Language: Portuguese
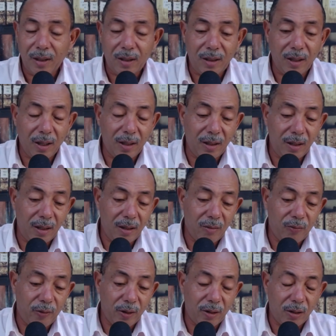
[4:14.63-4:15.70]
E aí o
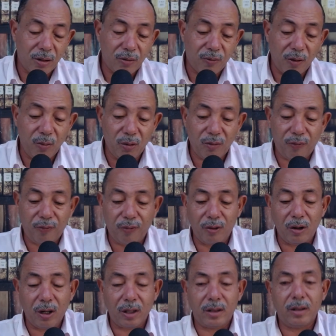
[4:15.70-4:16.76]
feitiço foi muito
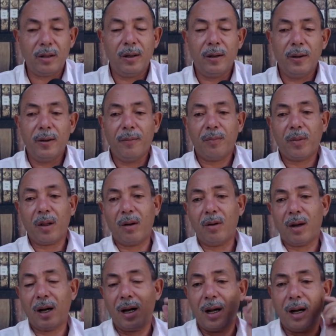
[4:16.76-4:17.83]
forte, o
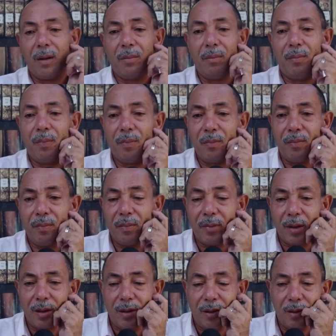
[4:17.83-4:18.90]
cara
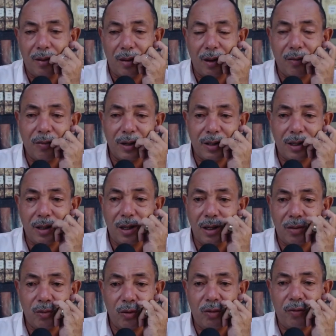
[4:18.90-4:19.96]
teve um
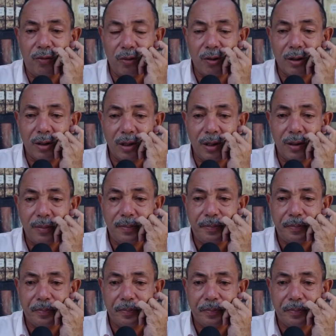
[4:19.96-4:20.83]
acidente muito forte, né?